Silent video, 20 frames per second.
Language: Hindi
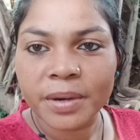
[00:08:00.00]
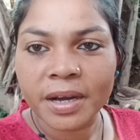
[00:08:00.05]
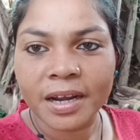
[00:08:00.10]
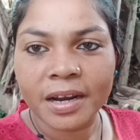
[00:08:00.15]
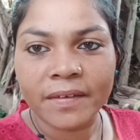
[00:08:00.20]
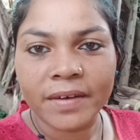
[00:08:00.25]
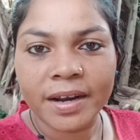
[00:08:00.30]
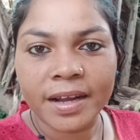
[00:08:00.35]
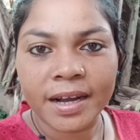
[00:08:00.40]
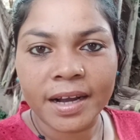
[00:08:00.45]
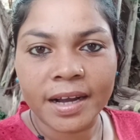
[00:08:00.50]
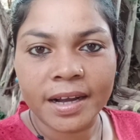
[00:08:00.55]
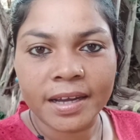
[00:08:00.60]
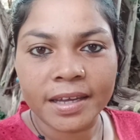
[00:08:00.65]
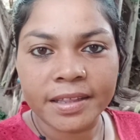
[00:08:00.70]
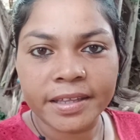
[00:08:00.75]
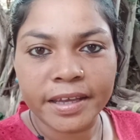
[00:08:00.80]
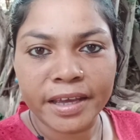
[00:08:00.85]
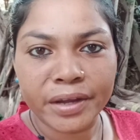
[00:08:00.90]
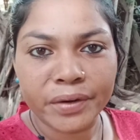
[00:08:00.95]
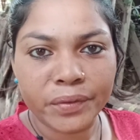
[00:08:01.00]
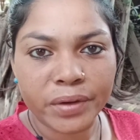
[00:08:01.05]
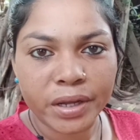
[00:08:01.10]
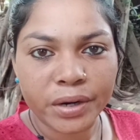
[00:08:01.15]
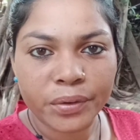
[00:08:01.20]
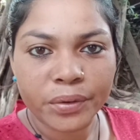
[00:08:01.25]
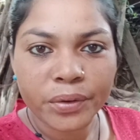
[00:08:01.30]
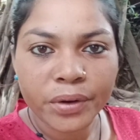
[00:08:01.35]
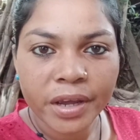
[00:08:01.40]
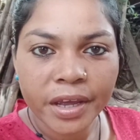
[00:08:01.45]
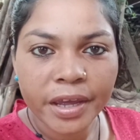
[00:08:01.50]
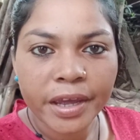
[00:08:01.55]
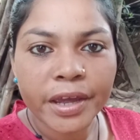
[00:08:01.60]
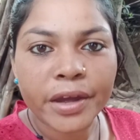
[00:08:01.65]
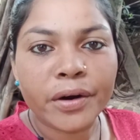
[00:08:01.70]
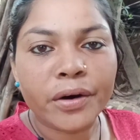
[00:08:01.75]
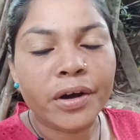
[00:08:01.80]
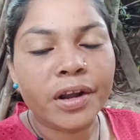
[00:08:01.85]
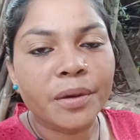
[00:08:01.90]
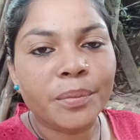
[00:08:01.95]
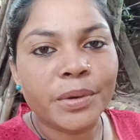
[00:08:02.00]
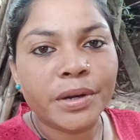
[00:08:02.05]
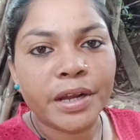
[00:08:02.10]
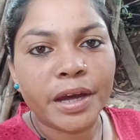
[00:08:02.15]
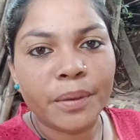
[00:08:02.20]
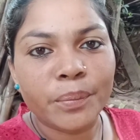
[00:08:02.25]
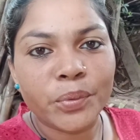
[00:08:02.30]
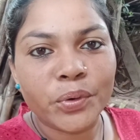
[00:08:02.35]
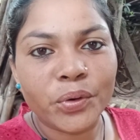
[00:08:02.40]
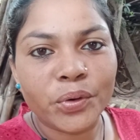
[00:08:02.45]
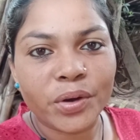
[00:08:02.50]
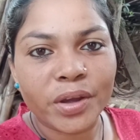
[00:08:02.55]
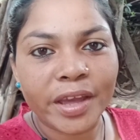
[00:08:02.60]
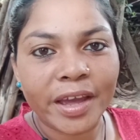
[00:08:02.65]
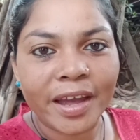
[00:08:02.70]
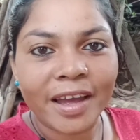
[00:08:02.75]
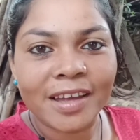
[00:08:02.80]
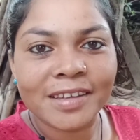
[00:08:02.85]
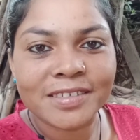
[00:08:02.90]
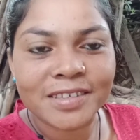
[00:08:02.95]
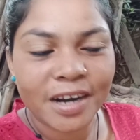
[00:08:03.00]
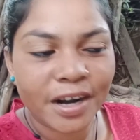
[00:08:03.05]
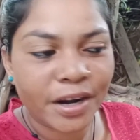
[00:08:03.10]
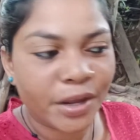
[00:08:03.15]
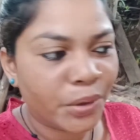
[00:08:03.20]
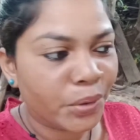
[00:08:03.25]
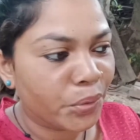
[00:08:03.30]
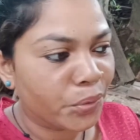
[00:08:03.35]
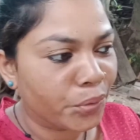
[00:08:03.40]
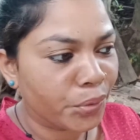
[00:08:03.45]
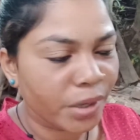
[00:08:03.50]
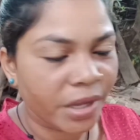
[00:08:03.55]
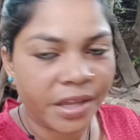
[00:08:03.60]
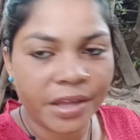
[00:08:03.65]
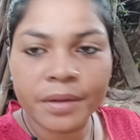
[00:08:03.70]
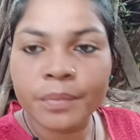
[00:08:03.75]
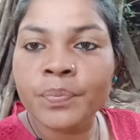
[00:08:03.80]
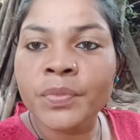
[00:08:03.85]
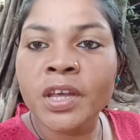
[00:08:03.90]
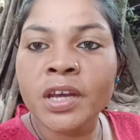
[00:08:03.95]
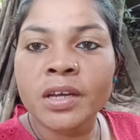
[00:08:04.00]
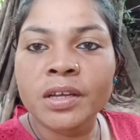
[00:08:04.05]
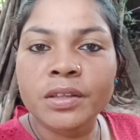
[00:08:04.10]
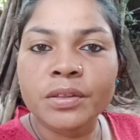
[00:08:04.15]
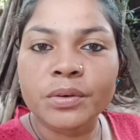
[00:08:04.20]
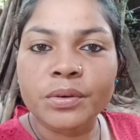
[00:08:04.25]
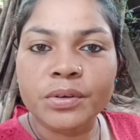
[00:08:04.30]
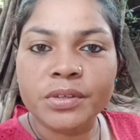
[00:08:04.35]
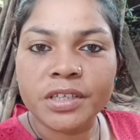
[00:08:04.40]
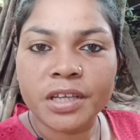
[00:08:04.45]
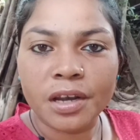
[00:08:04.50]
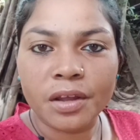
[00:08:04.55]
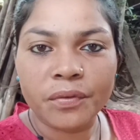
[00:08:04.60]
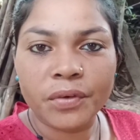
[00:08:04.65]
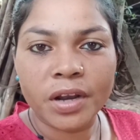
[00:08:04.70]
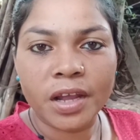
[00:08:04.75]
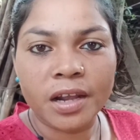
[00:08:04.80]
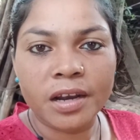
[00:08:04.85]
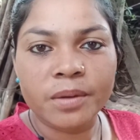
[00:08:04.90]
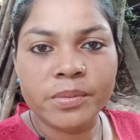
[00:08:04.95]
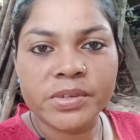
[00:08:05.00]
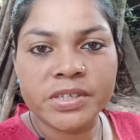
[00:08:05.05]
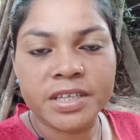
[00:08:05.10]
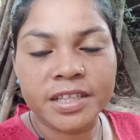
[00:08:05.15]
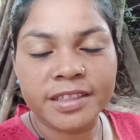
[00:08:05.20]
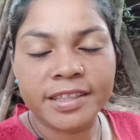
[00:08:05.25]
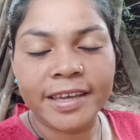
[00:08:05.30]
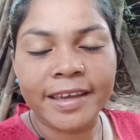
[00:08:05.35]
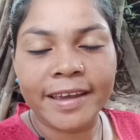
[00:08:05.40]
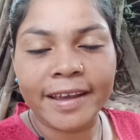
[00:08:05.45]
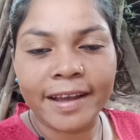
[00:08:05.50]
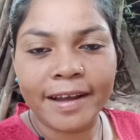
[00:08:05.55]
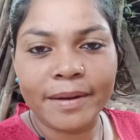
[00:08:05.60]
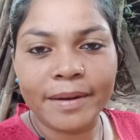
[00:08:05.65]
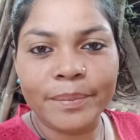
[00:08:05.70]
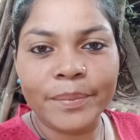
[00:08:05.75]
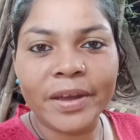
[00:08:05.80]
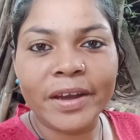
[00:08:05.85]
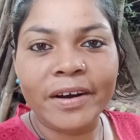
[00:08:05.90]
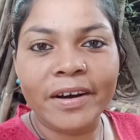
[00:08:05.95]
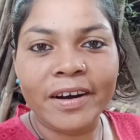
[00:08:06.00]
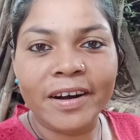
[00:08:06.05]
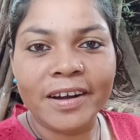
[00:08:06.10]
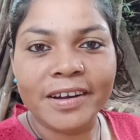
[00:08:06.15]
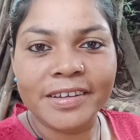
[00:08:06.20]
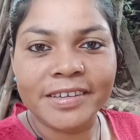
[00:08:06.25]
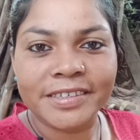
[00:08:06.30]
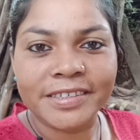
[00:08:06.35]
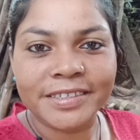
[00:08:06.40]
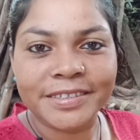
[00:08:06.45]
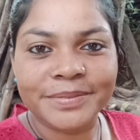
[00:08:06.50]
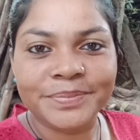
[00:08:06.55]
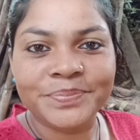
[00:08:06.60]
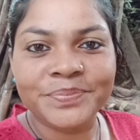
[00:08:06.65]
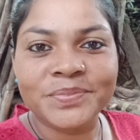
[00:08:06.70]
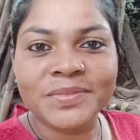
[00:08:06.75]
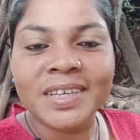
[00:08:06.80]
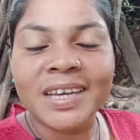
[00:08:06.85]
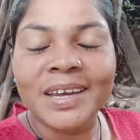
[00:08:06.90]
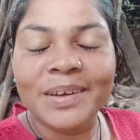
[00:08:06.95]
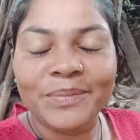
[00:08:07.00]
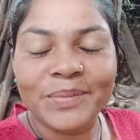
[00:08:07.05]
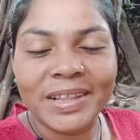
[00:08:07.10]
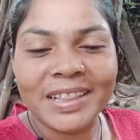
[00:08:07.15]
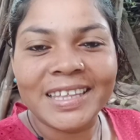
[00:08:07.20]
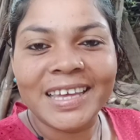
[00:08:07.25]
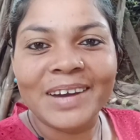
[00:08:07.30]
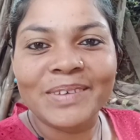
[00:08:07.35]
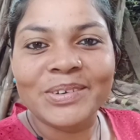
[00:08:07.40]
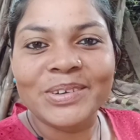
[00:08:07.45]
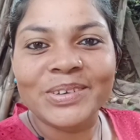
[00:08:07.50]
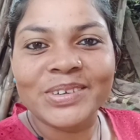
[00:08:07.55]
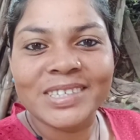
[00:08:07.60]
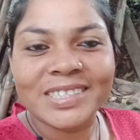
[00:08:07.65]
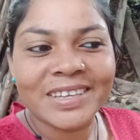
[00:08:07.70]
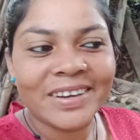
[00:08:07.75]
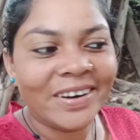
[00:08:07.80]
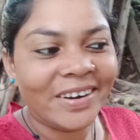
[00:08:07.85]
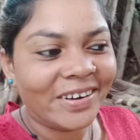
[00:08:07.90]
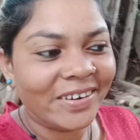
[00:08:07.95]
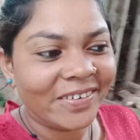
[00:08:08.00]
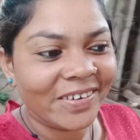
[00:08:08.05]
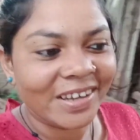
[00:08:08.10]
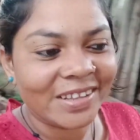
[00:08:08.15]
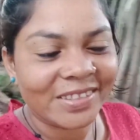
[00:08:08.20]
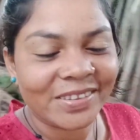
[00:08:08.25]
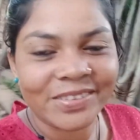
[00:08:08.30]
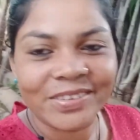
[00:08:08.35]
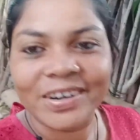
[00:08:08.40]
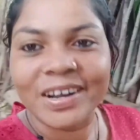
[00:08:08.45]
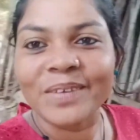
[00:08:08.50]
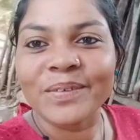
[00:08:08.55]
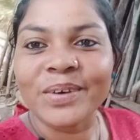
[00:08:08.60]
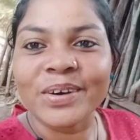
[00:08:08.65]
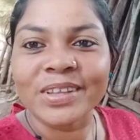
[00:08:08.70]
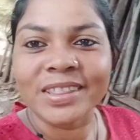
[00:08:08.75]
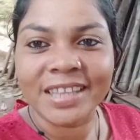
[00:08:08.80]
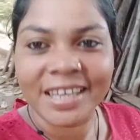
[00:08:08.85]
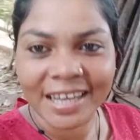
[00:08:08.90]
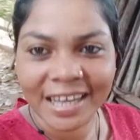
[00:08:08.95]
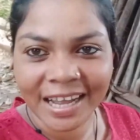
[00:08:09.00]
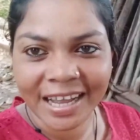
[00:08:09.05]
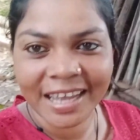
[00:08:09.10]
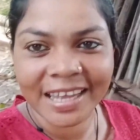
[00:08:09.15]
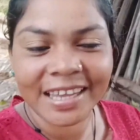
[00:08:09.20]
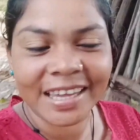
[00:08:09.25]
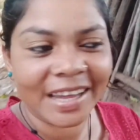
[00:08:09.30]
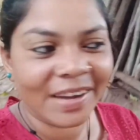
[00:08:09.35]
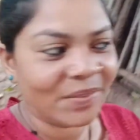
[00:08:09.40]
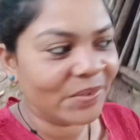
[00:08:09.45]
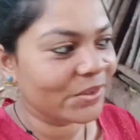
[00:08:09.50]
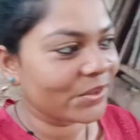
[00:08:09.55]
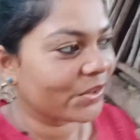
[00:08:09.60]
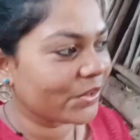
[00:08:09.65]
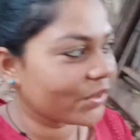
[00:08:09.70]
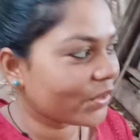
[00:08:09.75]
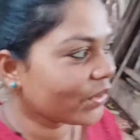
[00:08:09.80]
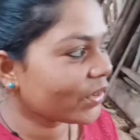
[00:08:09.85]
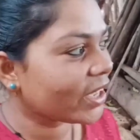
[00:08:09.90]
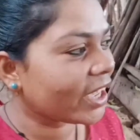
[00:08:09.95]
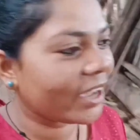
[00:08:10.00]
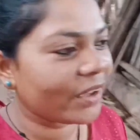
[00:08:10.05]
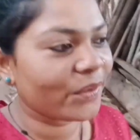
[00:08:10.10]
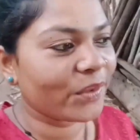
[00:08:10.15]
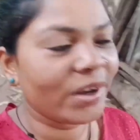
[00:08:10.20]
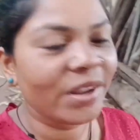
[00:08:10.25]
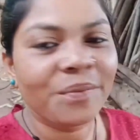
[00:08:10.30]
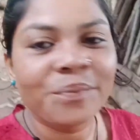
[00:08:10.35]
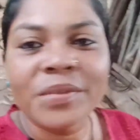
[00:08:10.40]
खाना वाना खा के तैयार वेयर हो गए हैं और अभी टाइम भी हो गया है साढ़े नौ हो गए हैं तो चलिए फ़िलहाल अभी चलते हैं काम में और मिलते हैं आप लोगों से हर हो गया तो थोड़ा बहुत दिखाएंगे आप लोगों को क्या ही बोले